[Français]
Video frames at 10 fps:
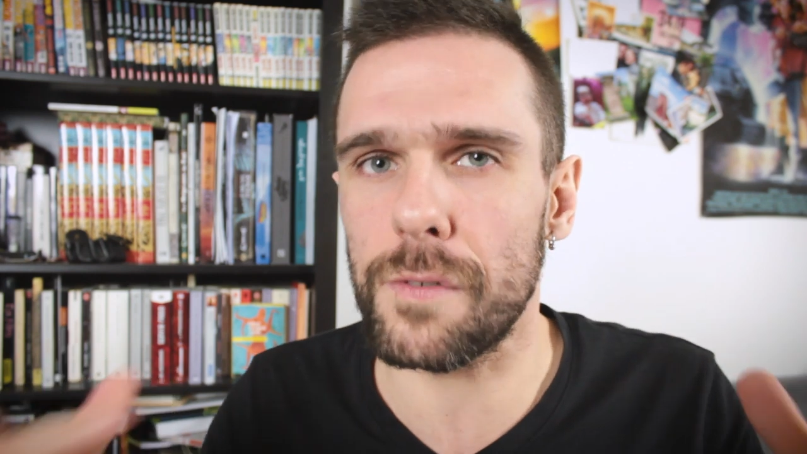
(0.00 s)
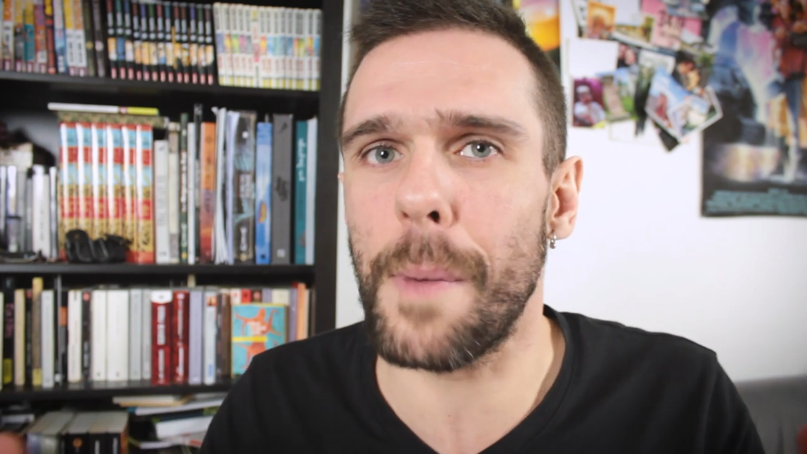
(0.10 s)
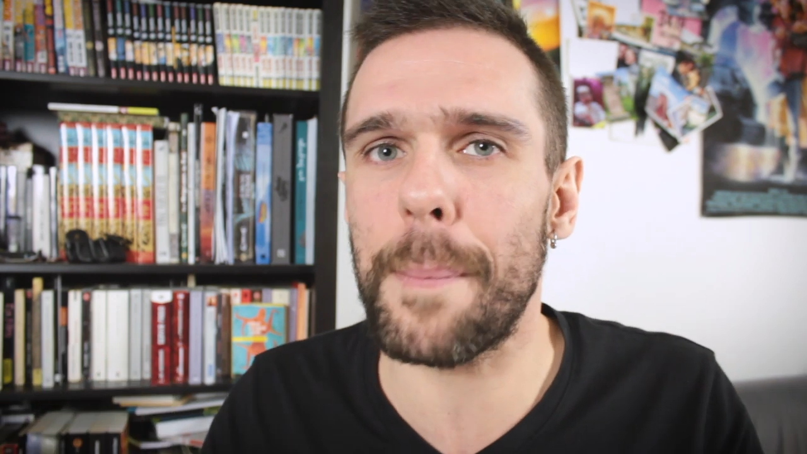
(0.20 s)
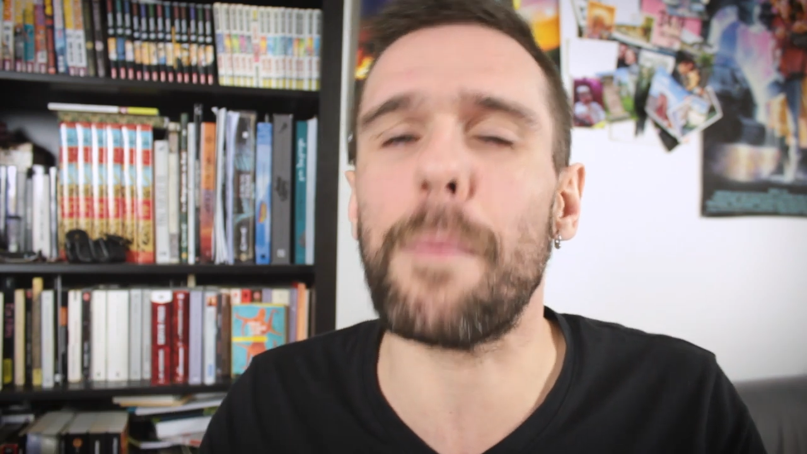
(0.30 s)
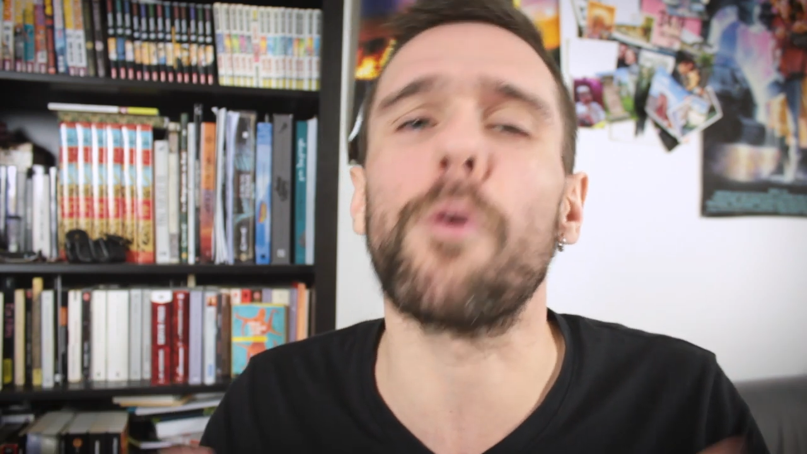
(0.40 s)
se
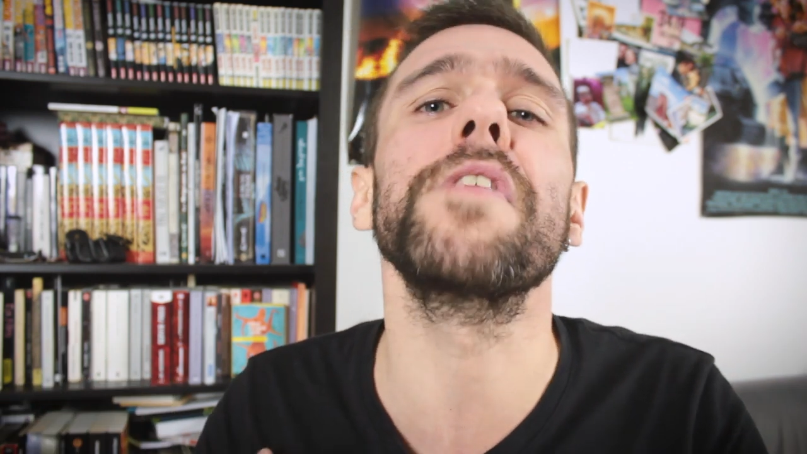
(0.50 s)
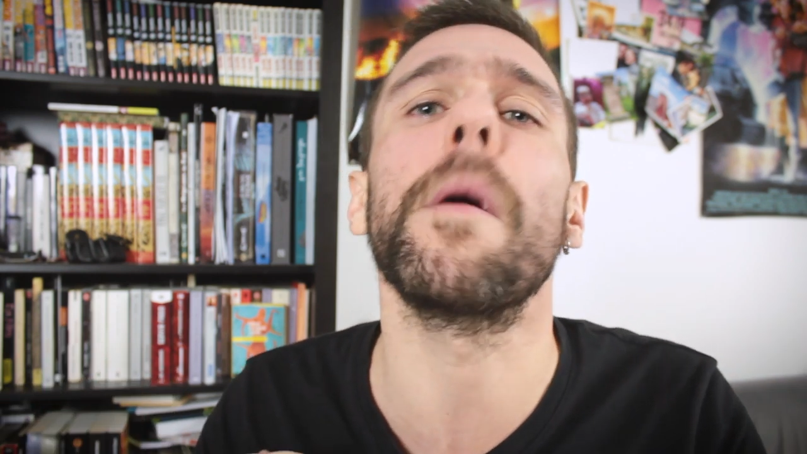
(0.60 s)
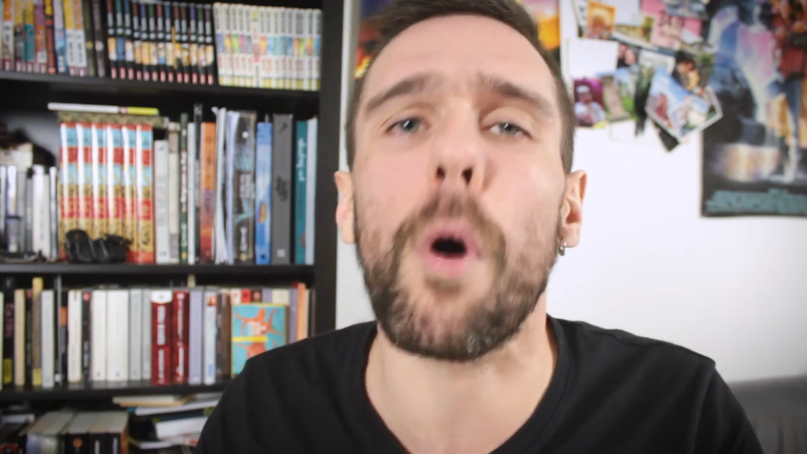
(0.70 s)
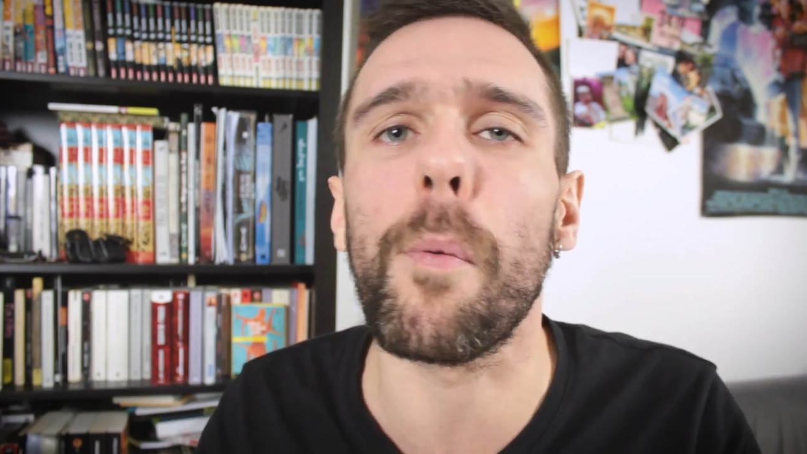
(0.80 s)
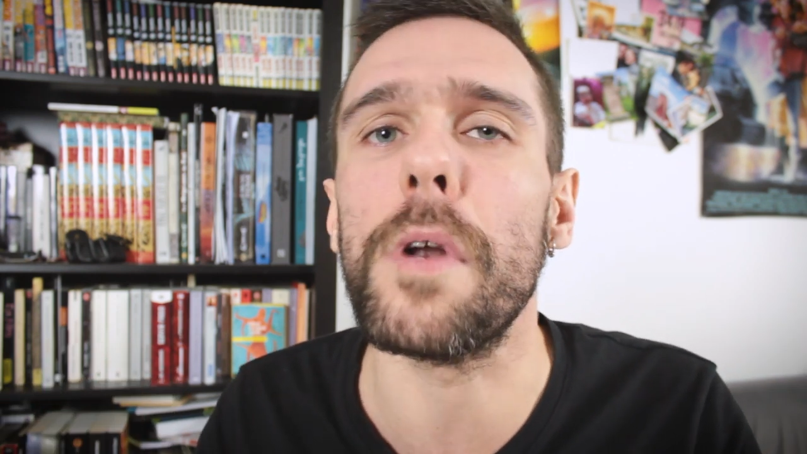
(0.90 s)
bat pas pour
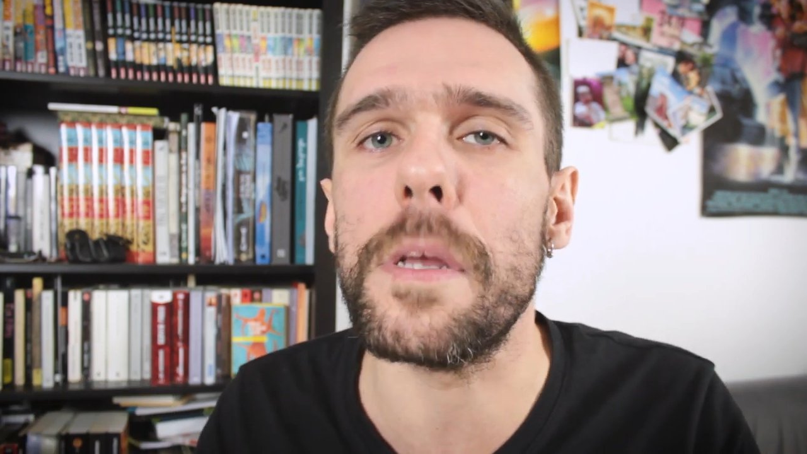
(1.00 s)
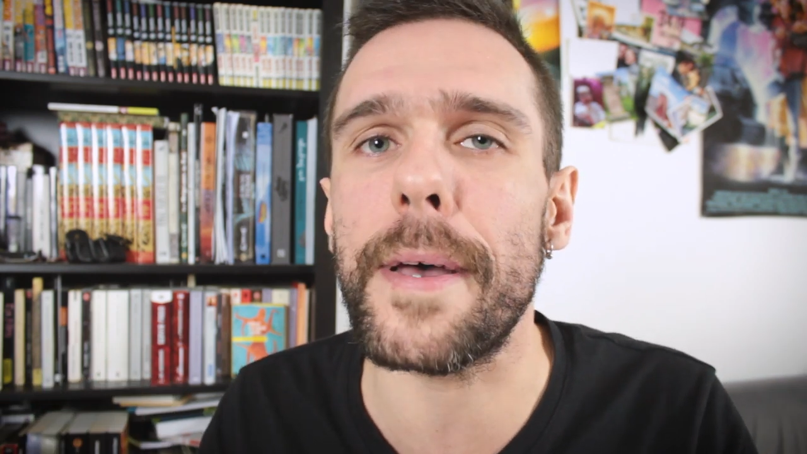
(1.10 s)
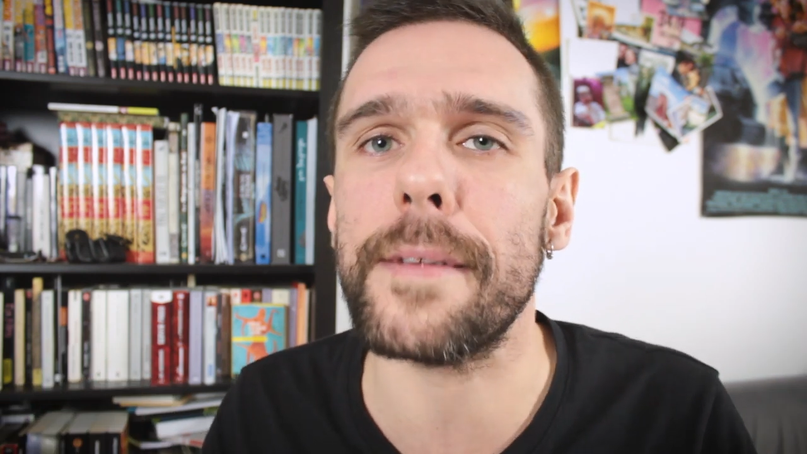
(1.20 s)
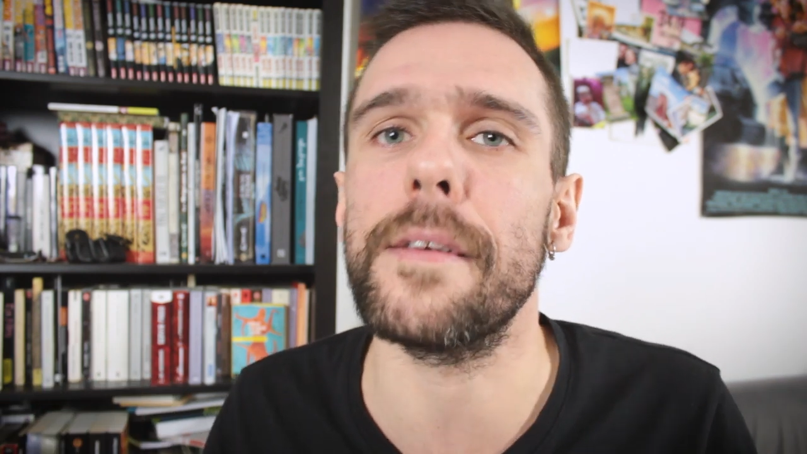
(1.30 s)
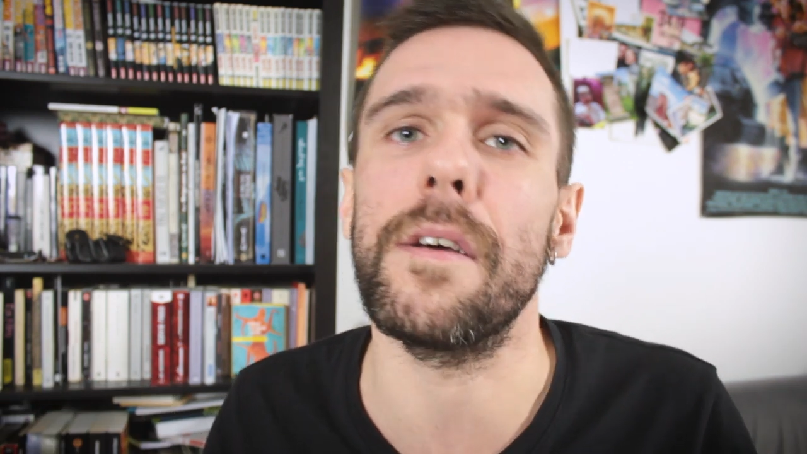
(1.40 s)
sa propre
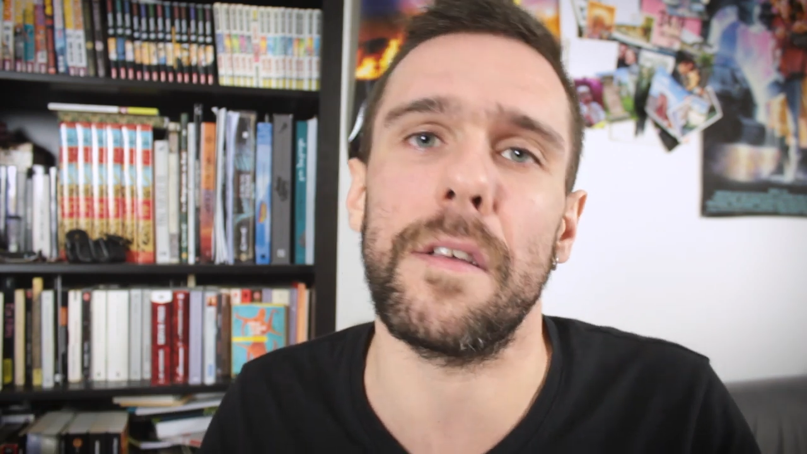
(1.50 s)
liberté,